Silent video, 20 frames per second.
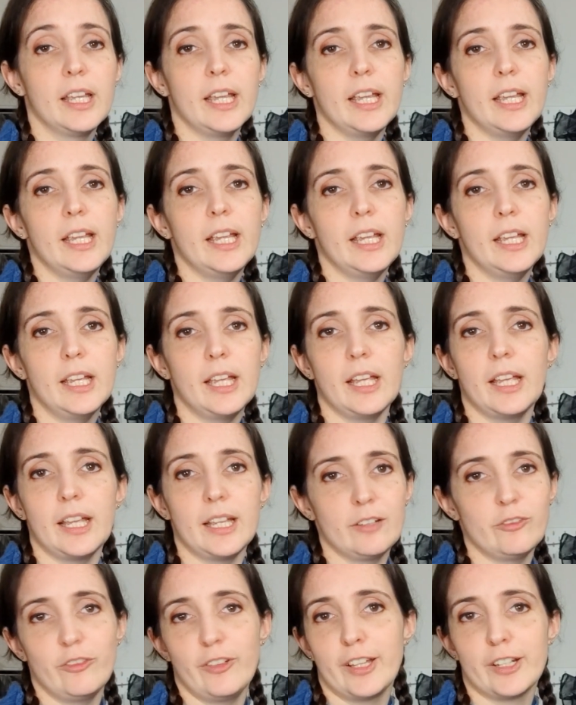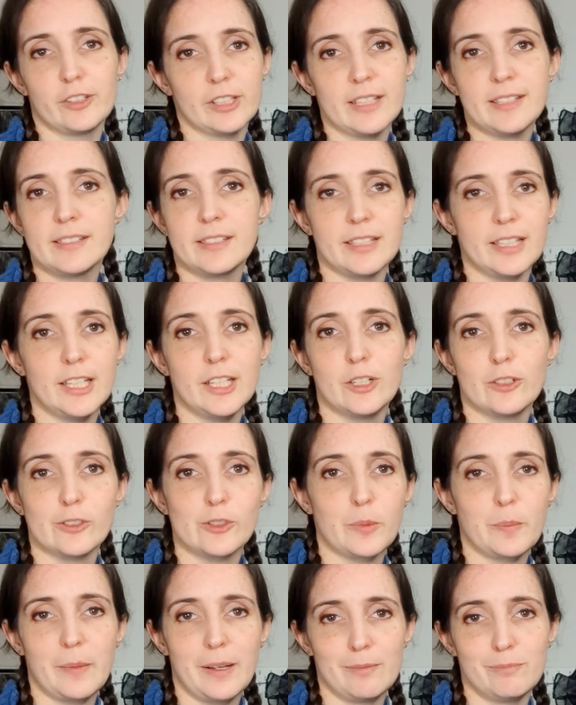e il ferro da stiro
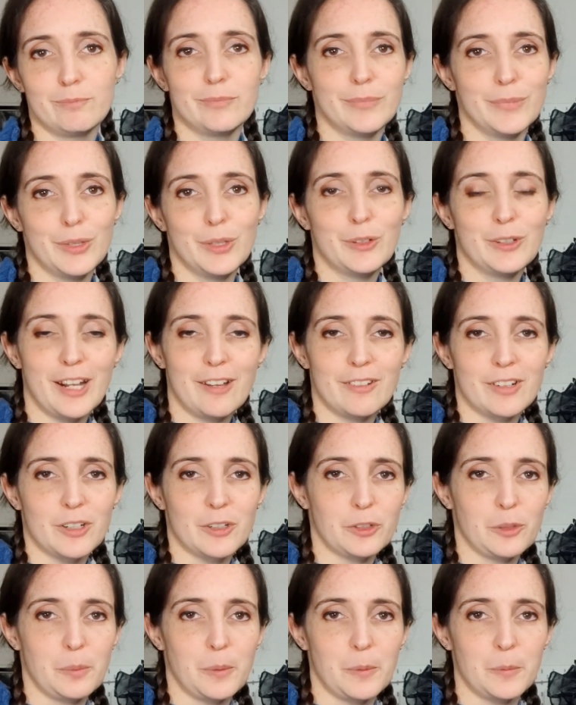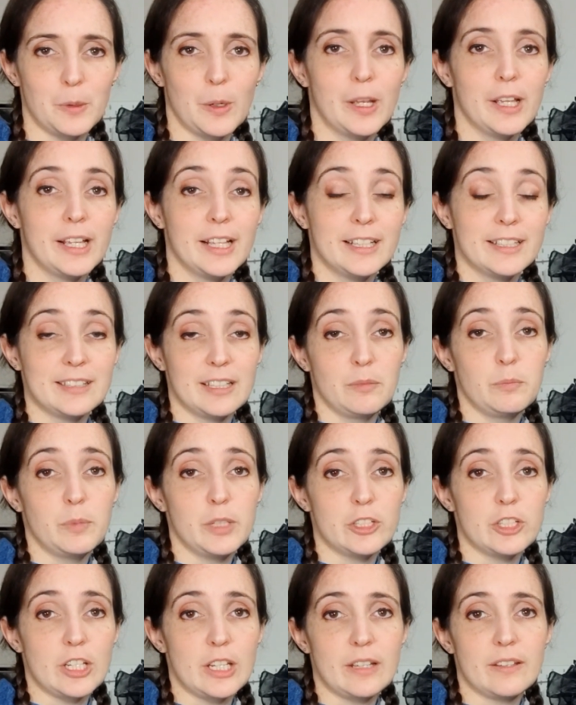insomma non è una cosa proprio
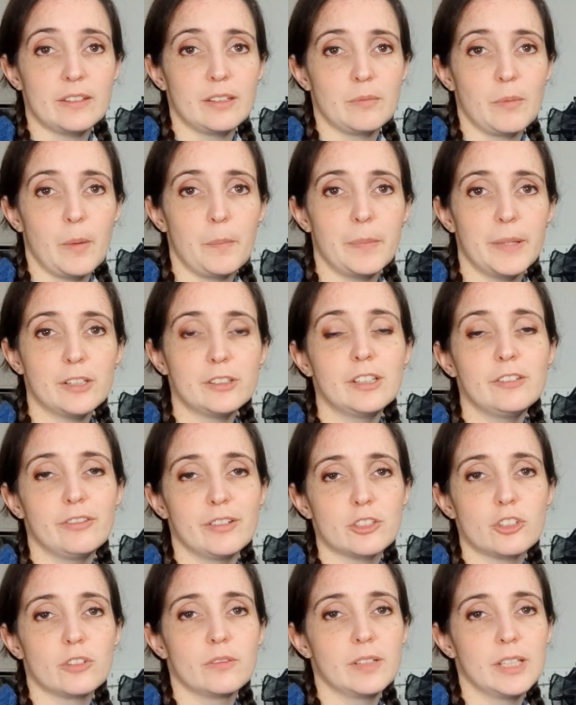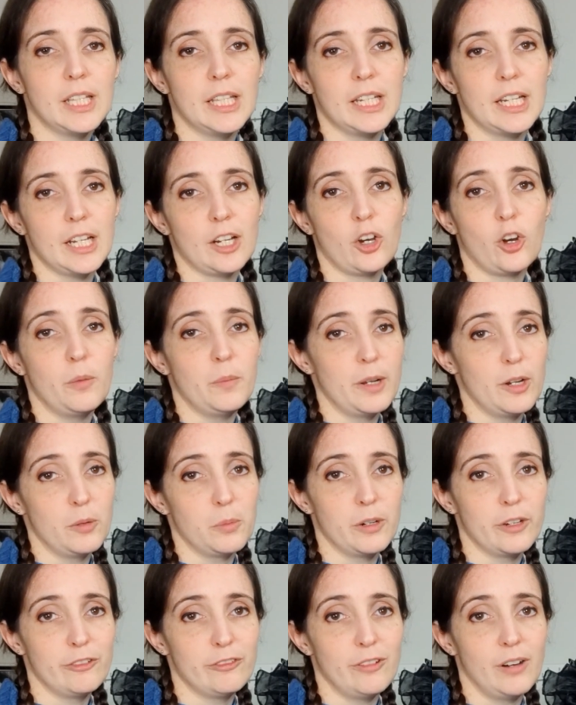semplicissima però ti faccio vedere come lo
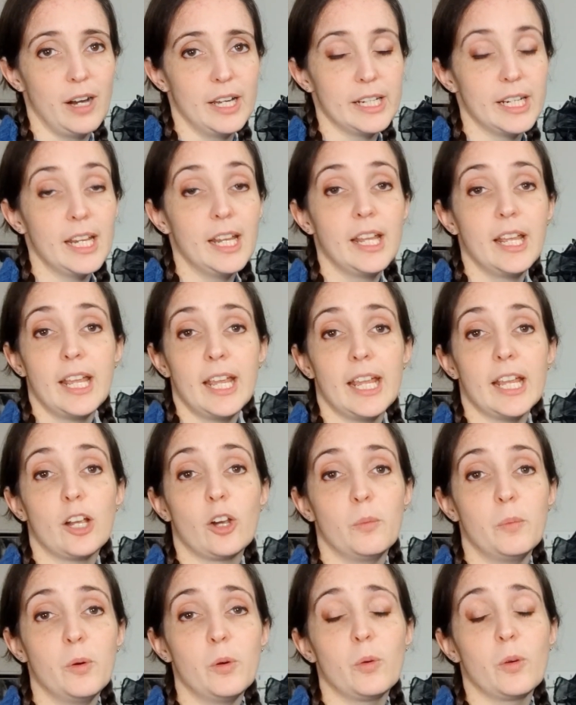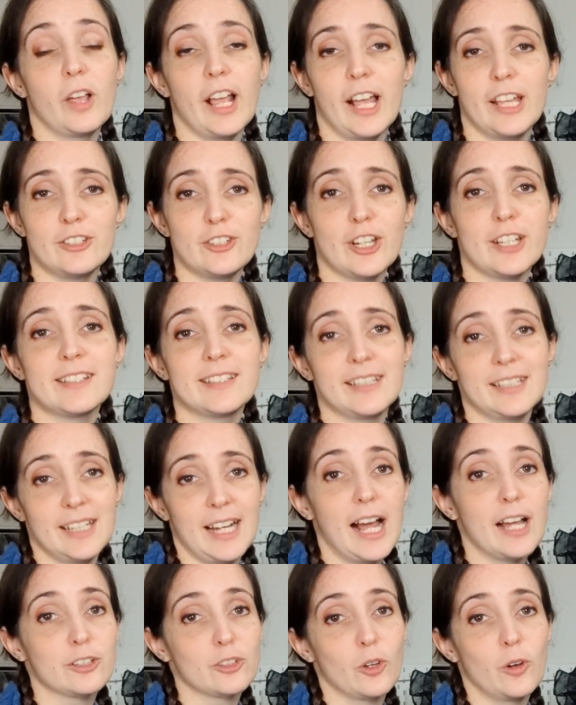puoi fare e comunque hai già
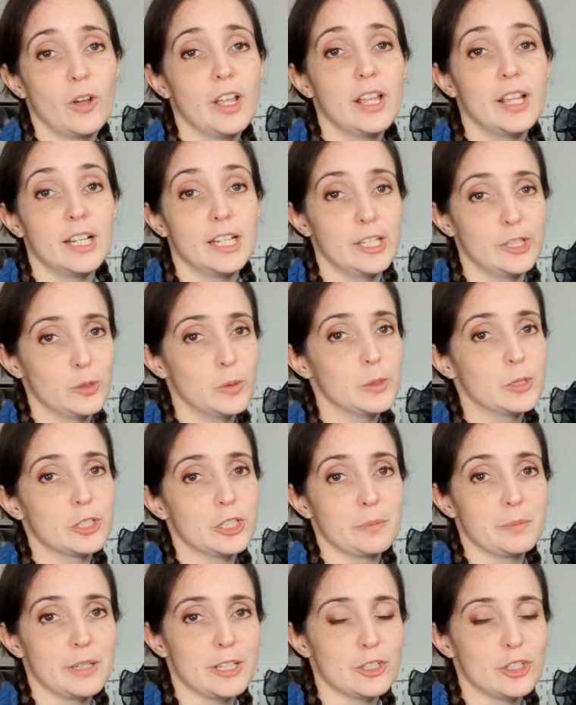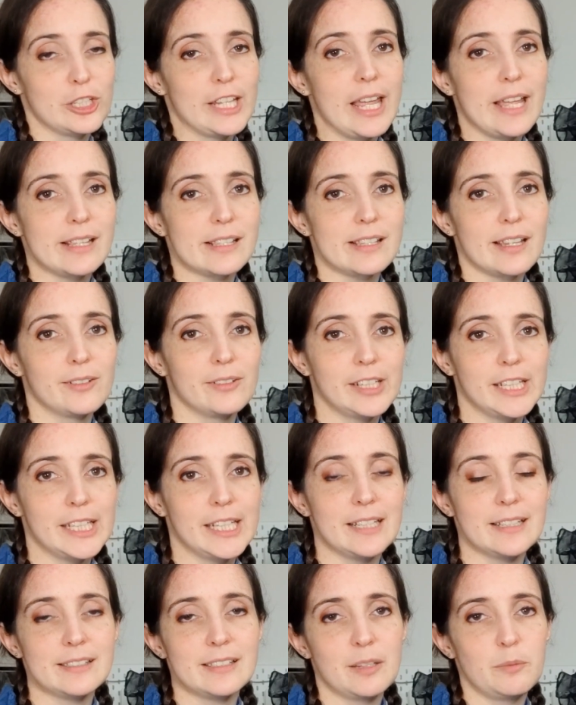stirato le rusce in precedenza
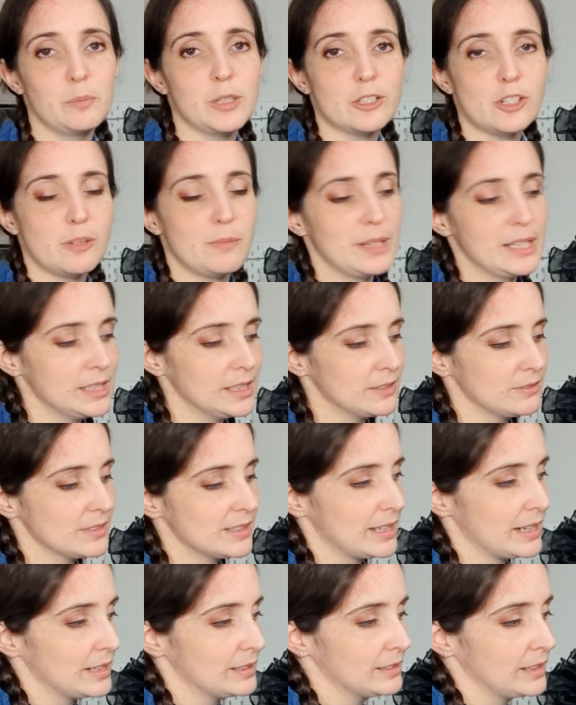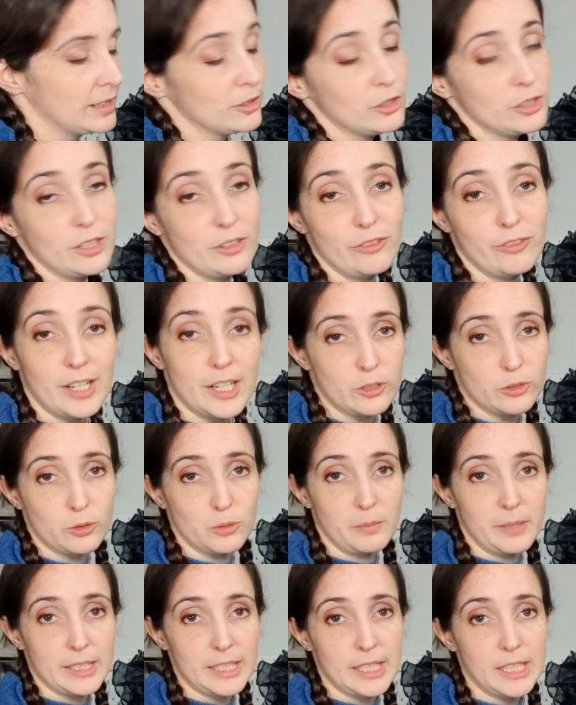quindi semplicemente devi stare attento di farlo su
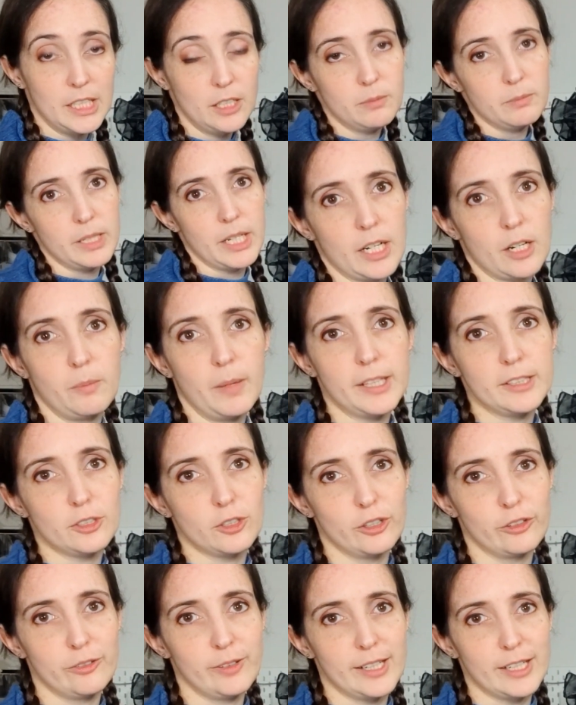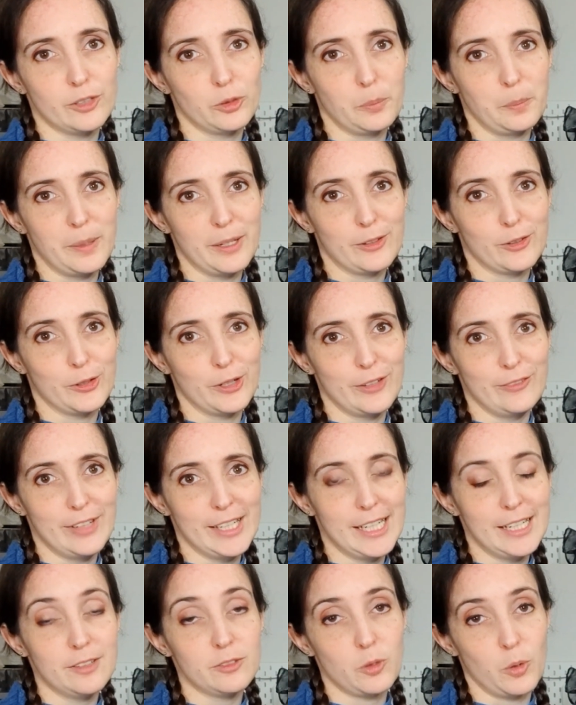un manichino mi raccomando non lo fare su persone
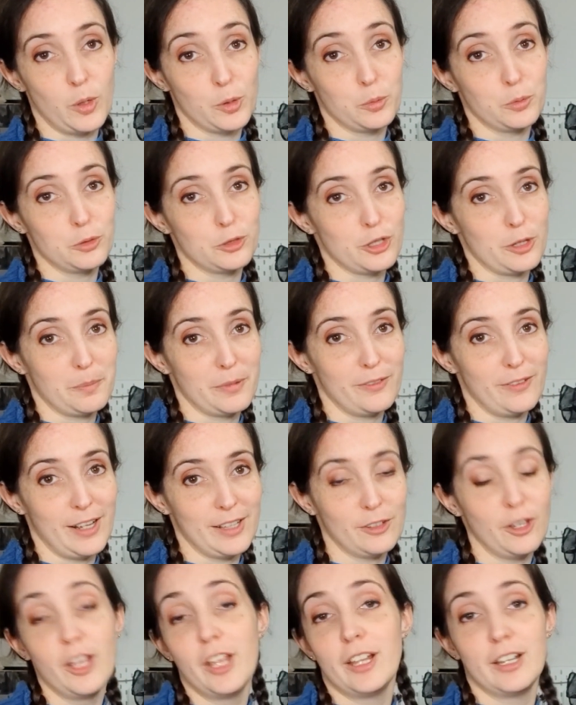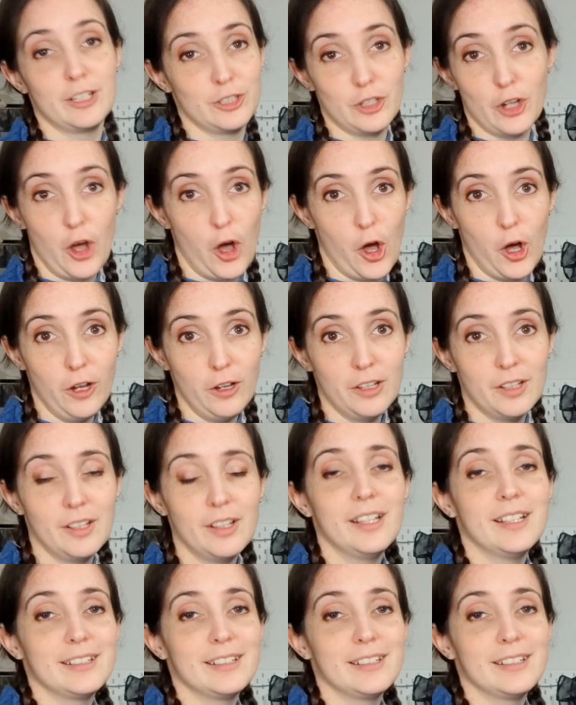vere qualcuno ci ha provato no